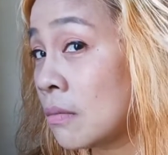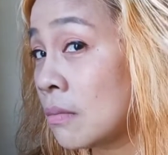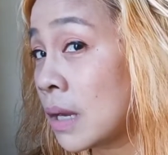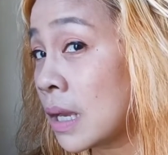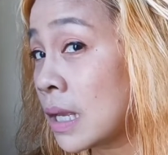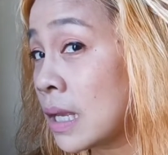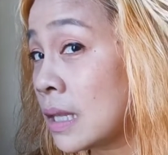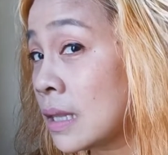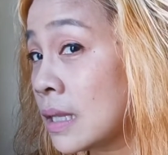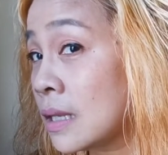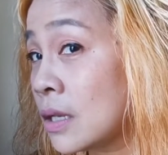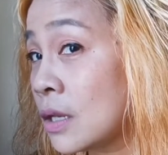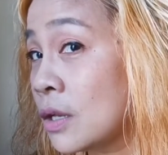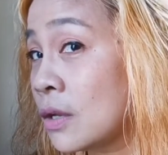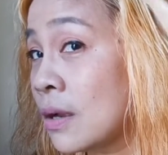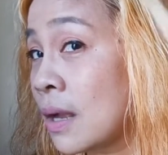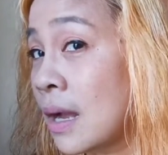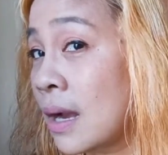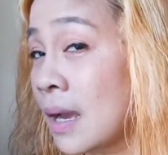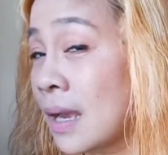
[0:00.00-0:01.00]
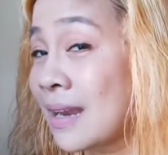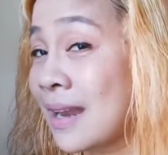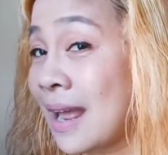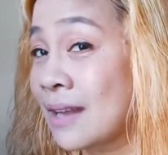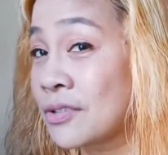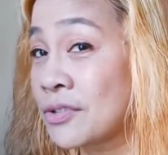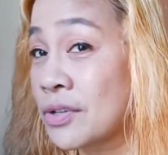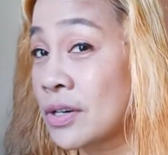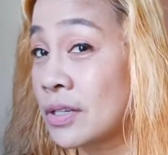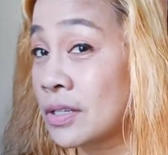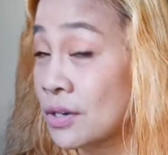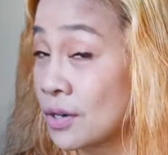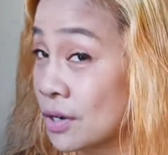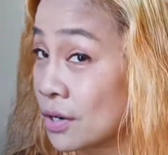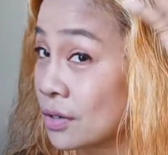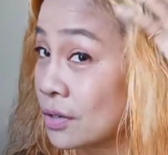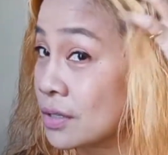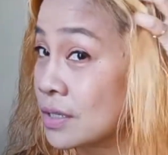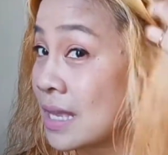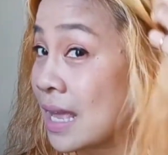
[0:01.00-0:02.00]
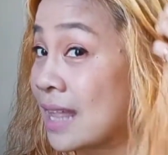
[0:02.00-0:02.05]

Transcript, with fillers: makikita nyo yung aking natural curls,